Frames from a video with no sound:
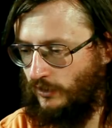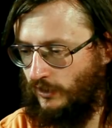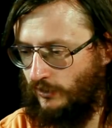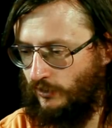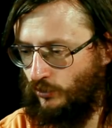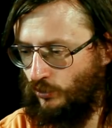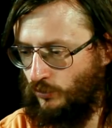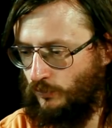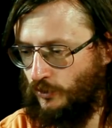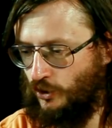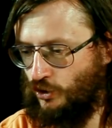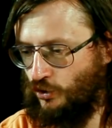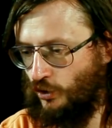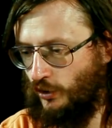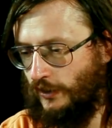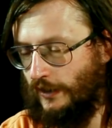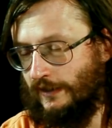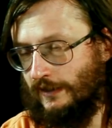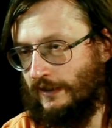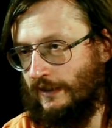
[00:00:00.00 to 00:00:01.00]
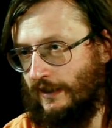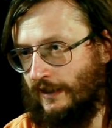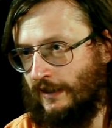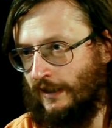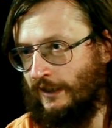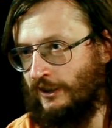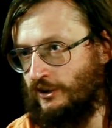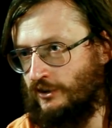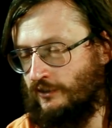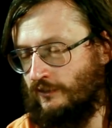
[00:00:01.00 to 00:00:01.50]
надо думать, что энное
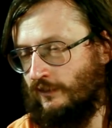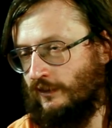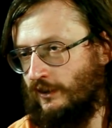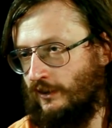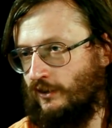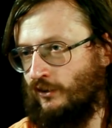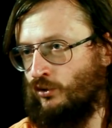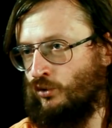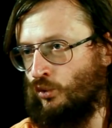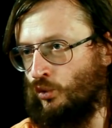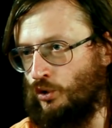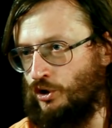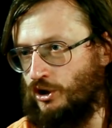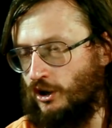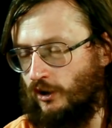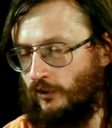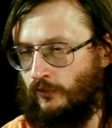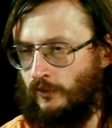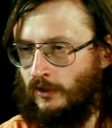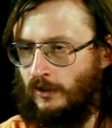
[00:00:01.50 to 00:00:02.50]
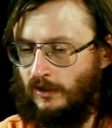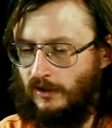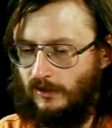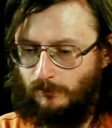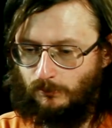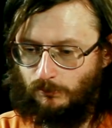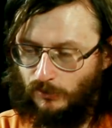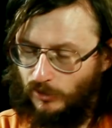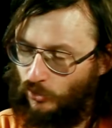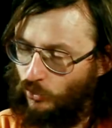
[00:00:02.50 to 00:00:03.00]
количество таких случаев
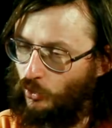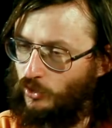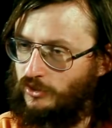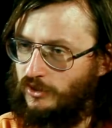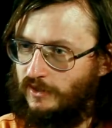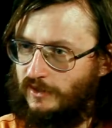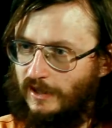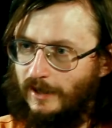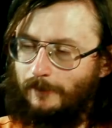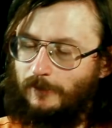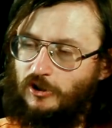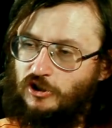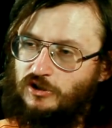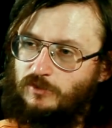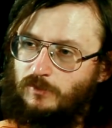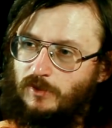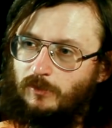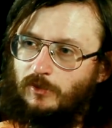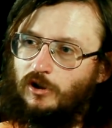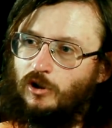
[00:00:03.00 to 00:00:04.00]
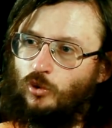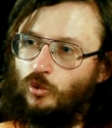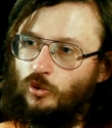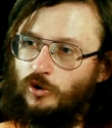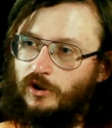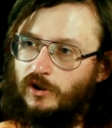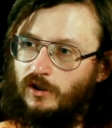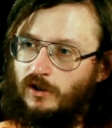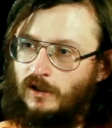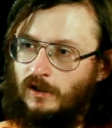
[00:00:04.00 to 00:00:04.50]
проходит напрочь мимо
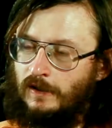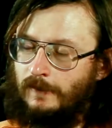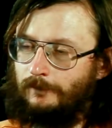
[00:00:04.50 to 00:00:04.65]
науки.